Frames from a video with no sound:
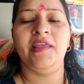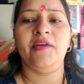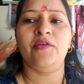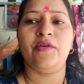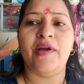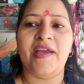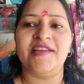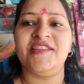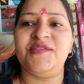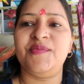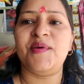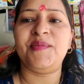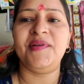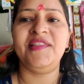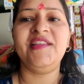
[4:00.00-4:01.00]
देखो गाइज
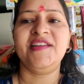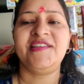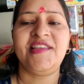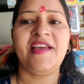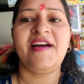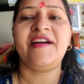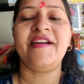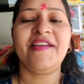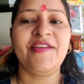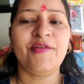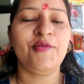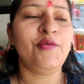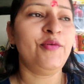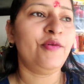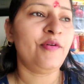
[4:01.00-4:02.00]
मैं मंदिर से आ गई
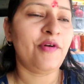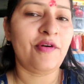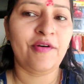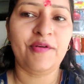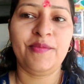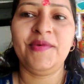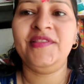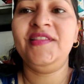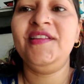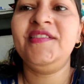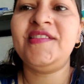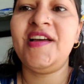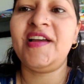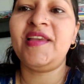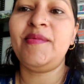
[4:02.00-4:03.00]
हूँ और मंदिर
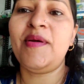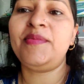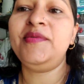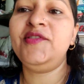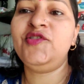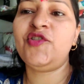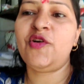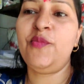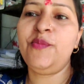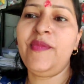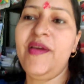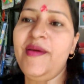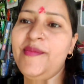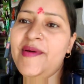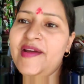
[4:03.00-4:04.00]
से आके मैं अपनी शॉप
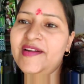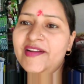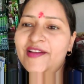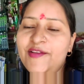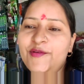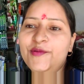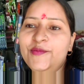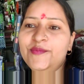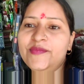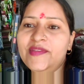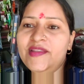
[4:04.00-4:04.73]
में बैठ गई हूँ